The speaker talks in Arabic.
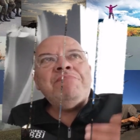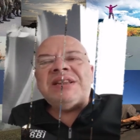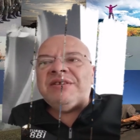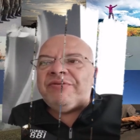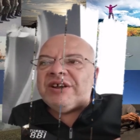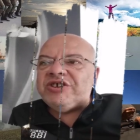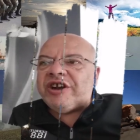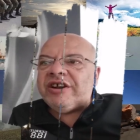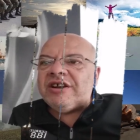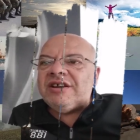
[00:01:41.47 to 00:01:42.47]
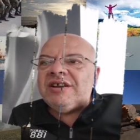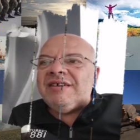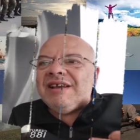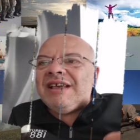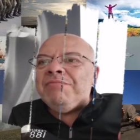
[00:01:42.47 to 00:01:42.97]
إما تنفجر
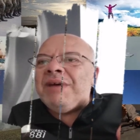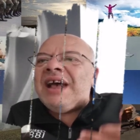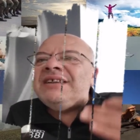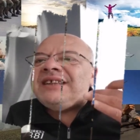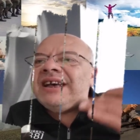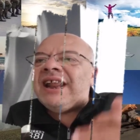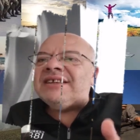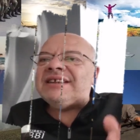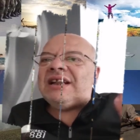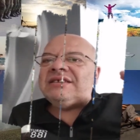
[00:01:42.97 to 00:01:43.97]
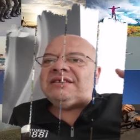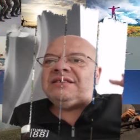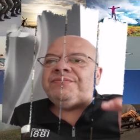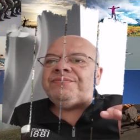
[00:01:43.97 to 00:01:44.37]
إما ارتكاز خلاص.